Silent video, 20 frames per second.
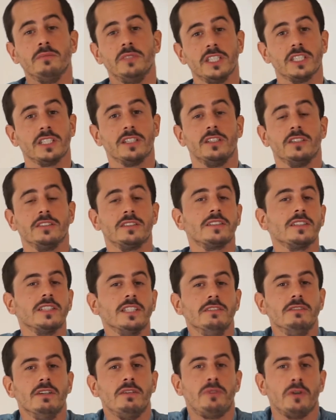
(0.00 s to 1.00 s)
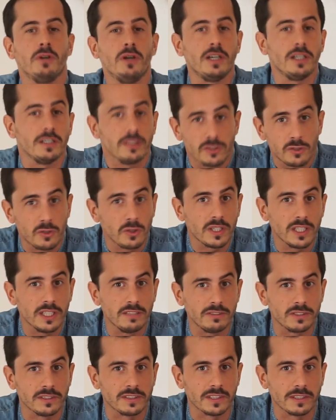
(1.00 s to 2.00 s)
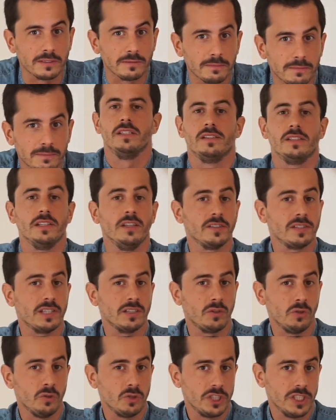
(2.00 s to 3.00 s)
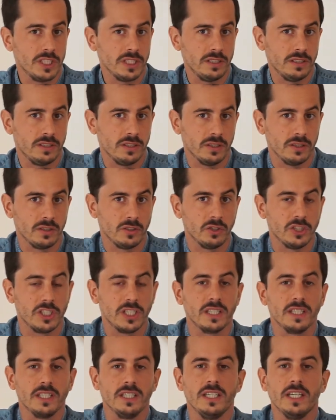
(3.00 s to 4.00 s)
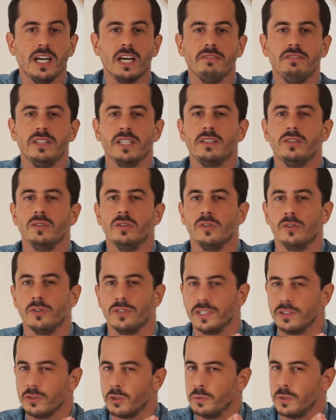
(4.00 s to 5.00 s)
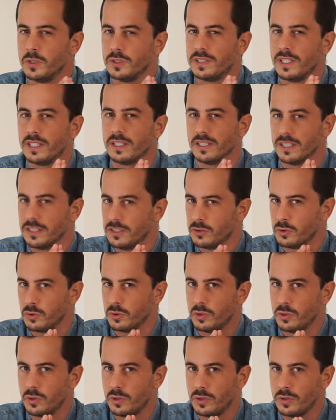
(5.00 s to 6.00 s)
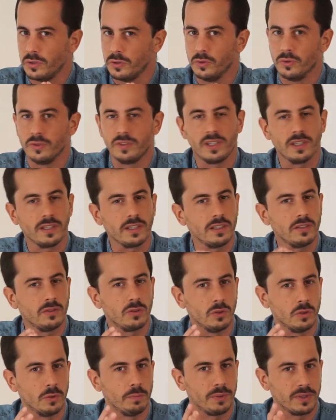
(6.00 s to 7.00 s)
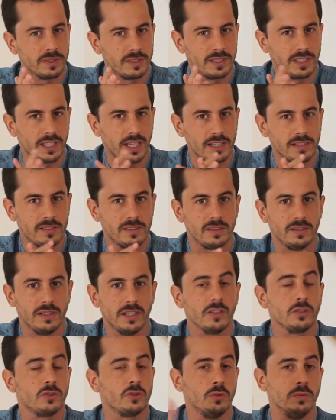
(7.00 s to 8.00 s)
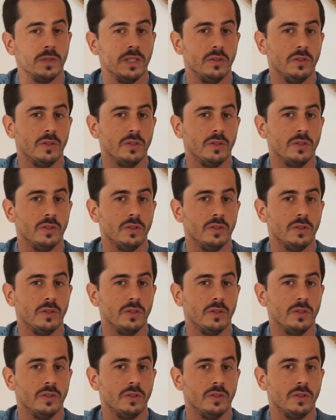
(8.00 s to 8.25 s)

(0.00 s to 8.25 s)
dirait l'autre, il va falloir se réinventer. C'est dans cette logique que j'ai créé avec euh, le site communautaire Ready to Go une série de podcasts. D'ailleurs, je te mets